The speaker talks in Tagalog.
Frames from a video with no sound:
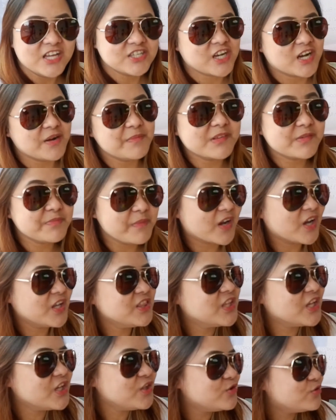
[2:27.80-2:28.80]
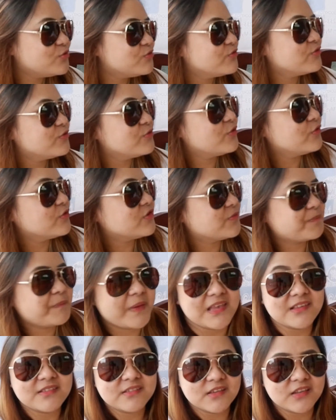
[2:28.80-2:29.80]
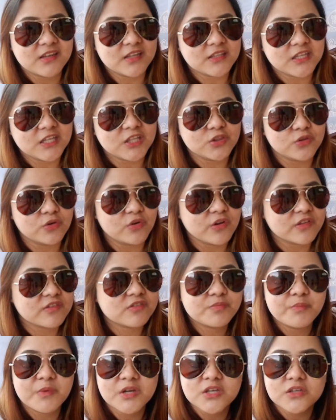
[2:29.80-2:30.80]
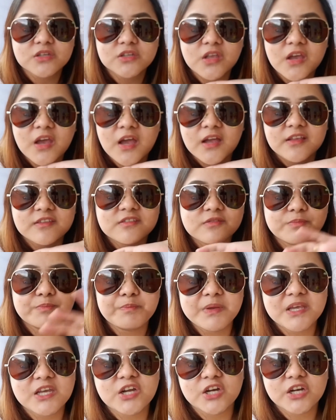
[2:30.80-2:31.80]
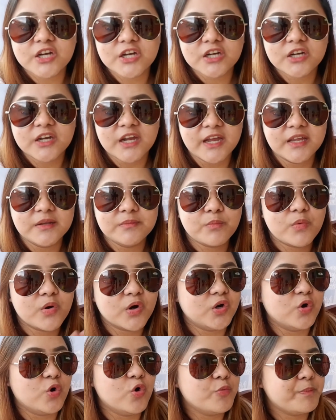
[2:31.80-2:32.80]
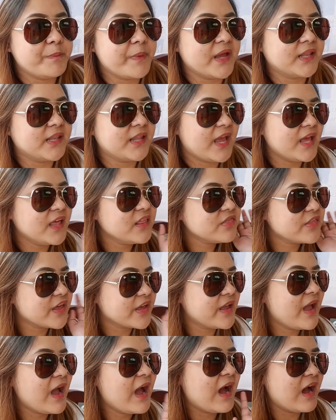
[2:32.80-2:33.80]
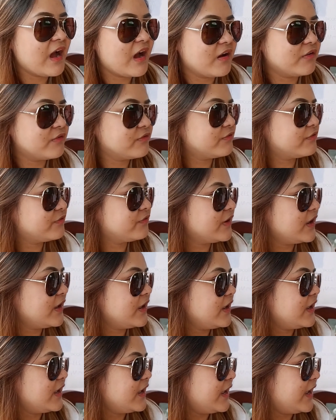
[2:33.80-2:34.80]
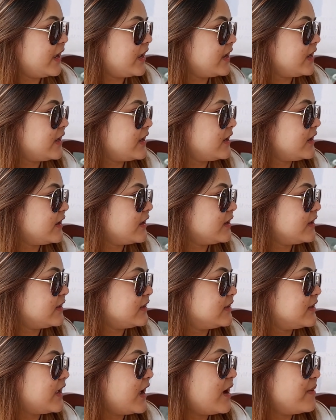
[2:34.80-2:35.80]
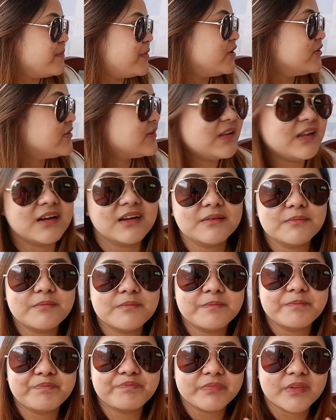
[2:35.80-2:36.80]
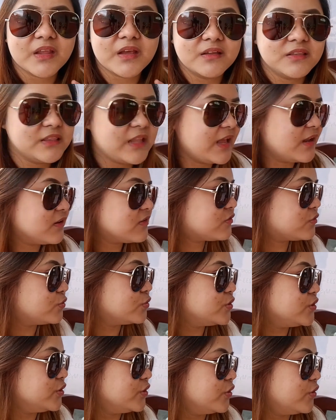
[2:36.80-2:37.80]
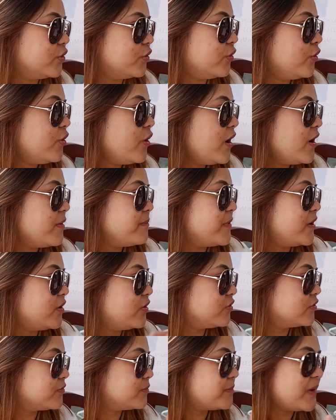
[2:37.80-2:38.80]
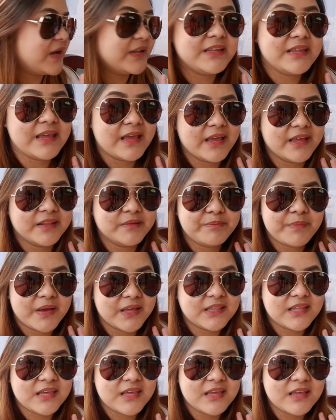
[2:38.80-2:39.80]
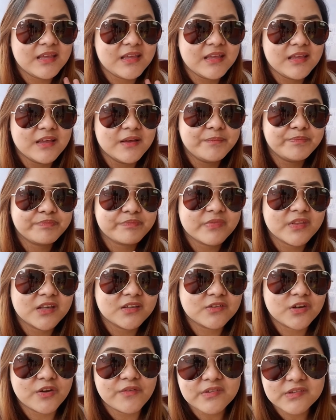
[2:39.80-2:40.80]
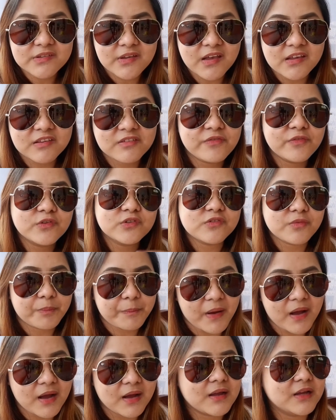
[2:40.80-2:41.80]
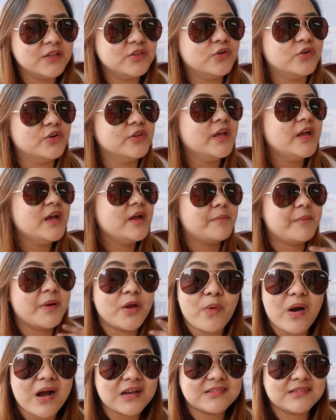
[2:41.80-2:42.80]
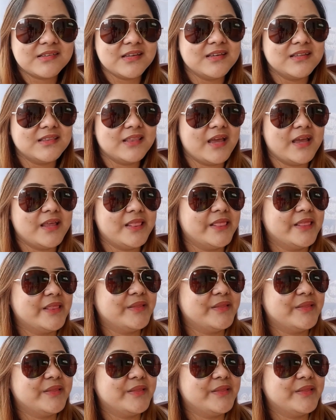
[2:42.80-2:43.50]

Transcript: Tsaka mas maganda yung space nila dito. Small, bigger and more open. And they have a, yeah, meron silang nail studio. Merong money and pedi services, food spa, ganun. May waxing rin.